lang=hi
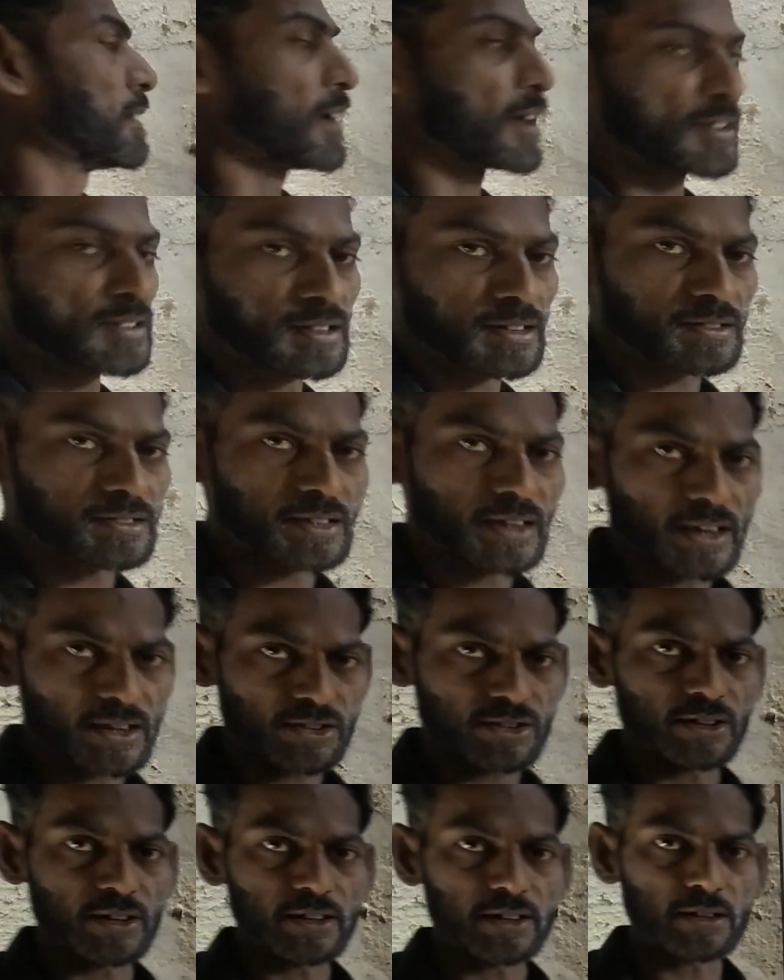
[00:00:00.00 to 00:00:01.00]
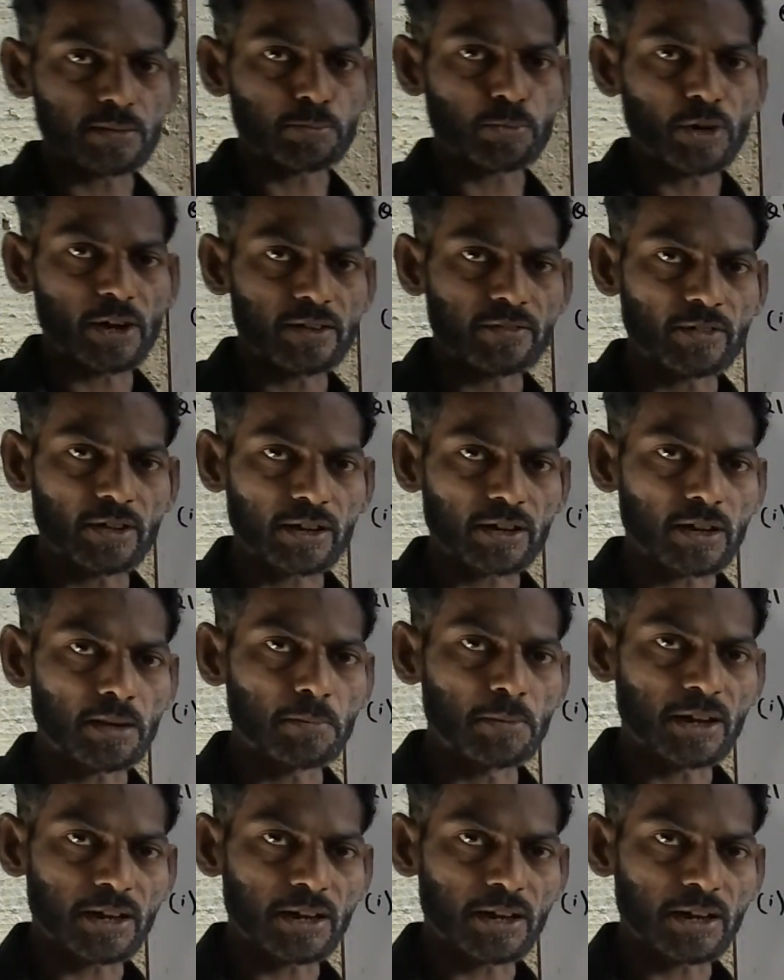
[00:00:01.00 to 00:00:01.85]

एक्सरसाइज 30.1 का